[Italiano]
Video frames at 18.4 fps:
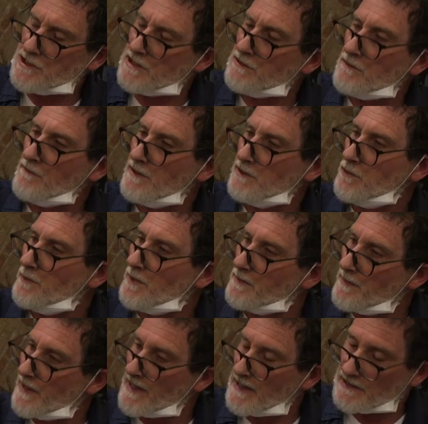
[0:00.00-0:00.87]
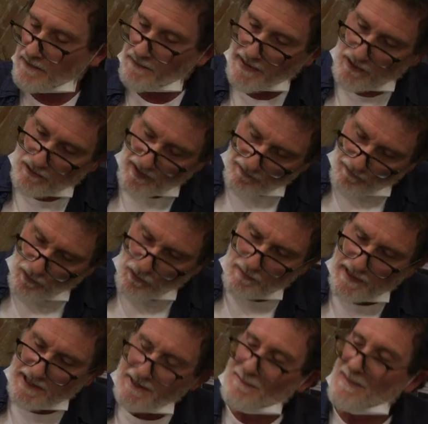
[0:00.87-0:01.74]
ci ha trovato preparati perché una
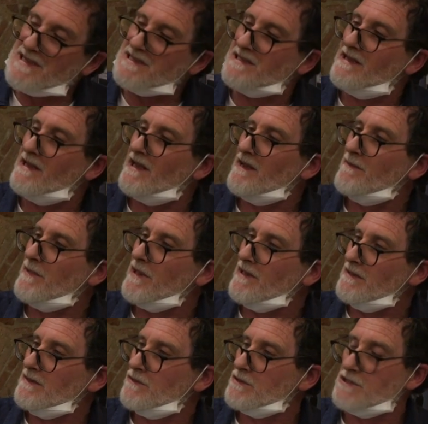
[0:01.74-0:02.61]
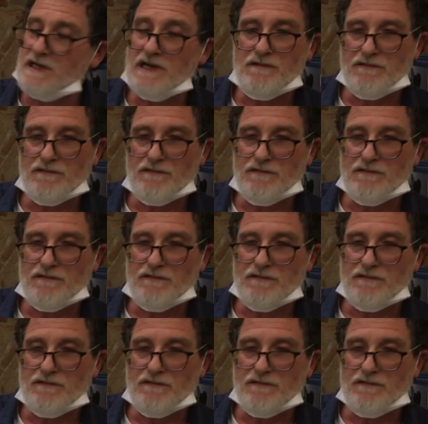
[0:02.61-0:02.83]
forma di mascheramento ce